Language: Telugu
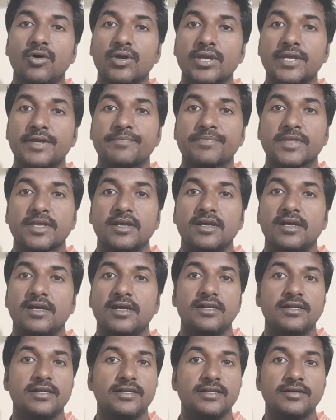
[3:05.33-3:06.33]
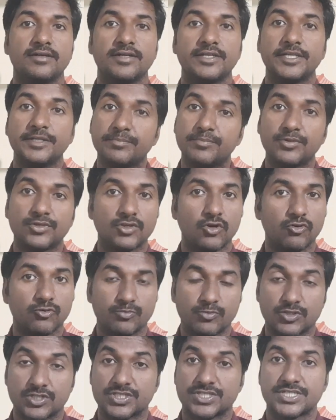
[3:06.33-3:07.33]
ఓకే అండ్ ఇన్పుట్
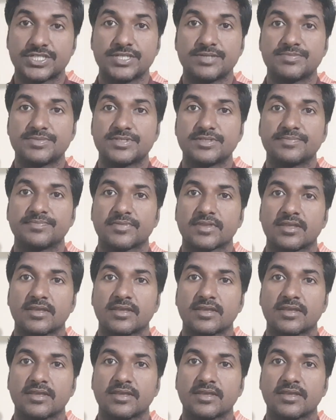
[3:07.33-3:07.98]
అవుట్పుట్ స్ట్రీమ్స్